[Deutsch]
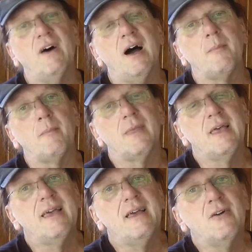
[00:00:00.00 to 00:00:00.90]
warm.
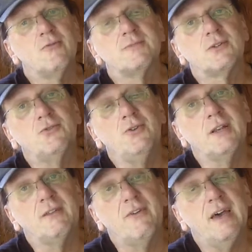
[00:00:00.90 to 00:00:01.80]
Umso
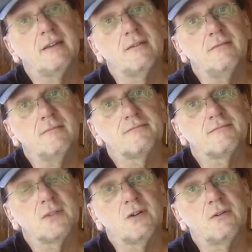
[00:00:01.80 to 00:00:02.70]
dünner die werden,
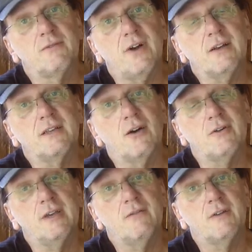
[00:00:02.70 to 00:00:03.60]
fangen die
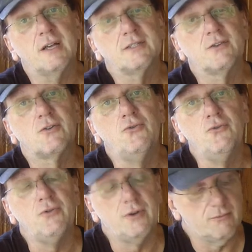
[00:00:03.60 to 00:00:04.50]
auch irgendwann an zu
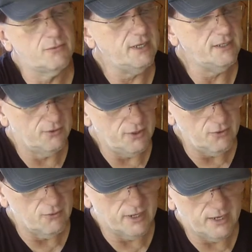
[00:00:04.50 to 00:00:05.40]
glühen und die
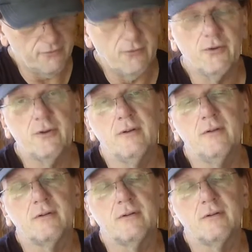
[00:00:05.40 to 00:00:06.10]
Isolierung geht flöten.